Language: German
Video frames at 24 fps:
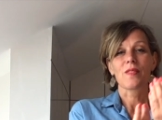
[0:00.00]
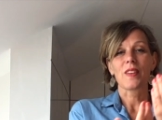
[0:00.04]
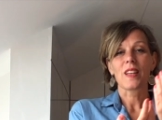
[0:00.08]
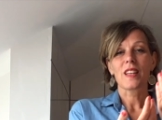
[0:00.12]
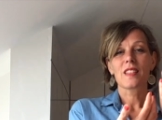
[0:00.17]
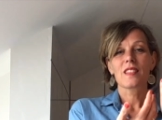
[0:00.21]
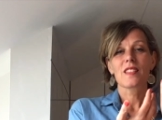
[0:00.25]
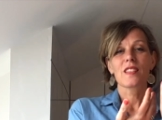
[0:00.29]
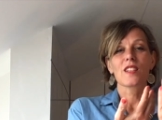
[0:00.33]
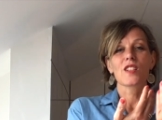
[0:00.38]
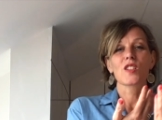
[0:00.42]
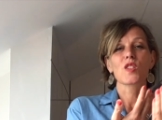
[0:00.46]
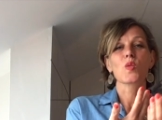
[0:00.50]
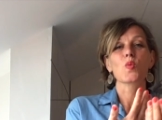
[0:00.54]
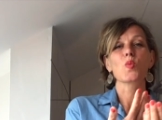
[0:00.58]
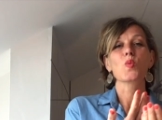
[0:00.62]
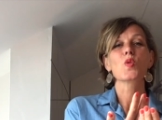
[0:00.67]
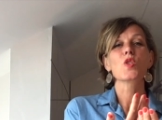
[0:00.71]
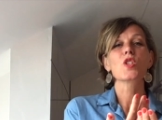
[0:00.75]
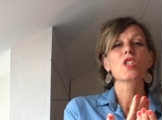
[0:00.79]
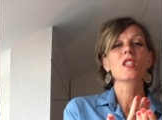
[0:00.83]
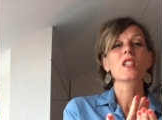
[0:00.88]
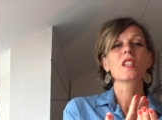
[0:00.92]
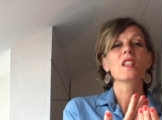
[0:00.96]

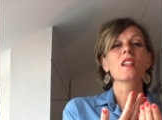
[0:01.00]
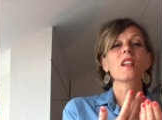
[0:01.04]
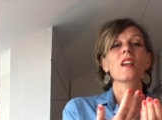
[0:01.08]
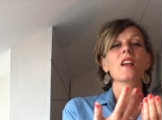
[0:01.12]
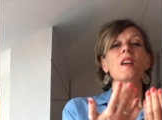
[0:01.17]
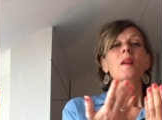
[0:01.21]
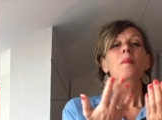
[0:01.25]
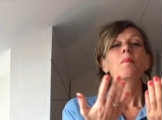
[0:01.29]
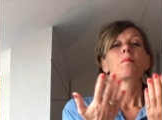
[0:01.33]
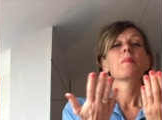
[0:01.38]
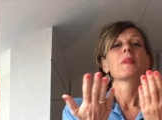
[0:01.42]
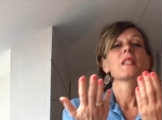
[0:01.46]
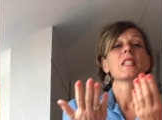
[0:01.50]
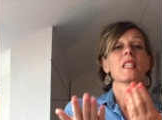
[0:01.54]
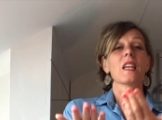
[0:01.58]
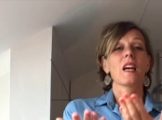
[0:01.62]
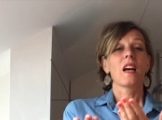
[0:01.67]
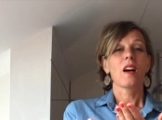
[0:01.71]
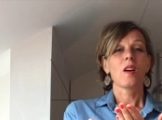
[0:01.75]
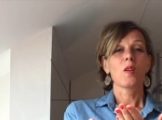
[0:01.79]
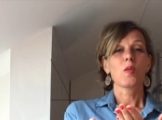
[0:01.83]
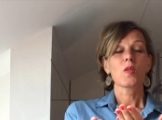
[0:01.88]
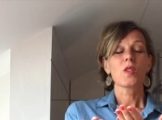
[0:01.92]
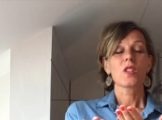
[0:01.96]
Wechselduschen mit
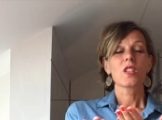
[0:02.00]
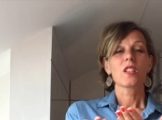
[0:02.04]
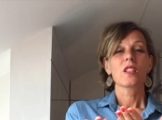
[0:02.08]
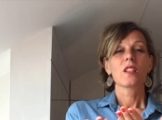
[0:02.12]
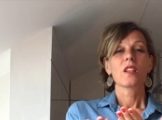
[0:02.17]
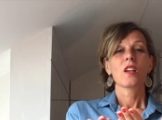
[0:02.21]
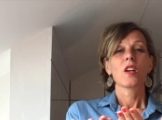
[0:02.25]
der Haut